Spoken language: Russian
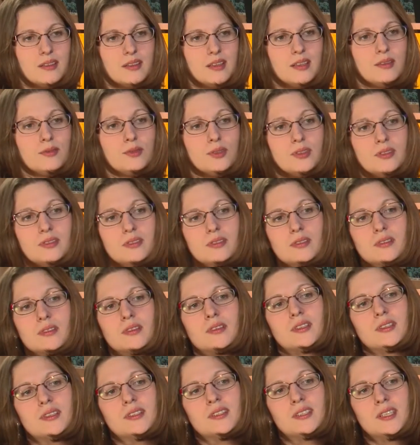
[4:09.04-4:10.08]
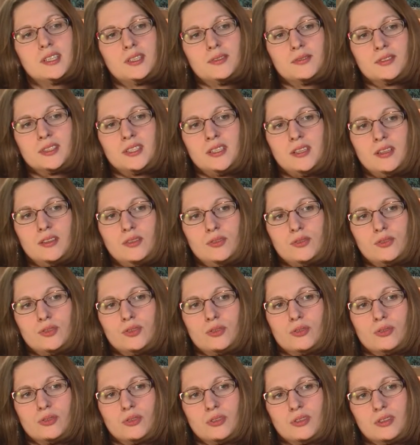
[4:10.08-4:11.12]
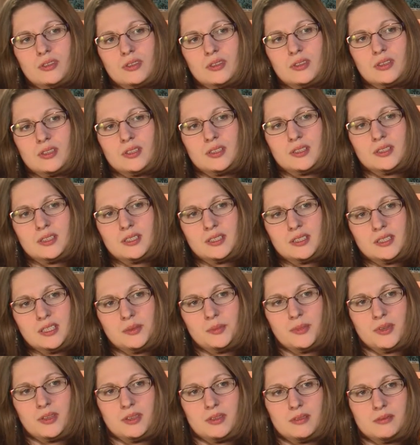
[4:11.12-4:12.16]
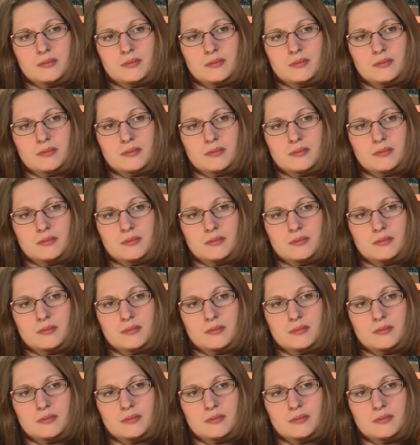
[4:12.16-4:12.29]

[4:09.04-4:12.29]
И вот э, из этого следует, что э, система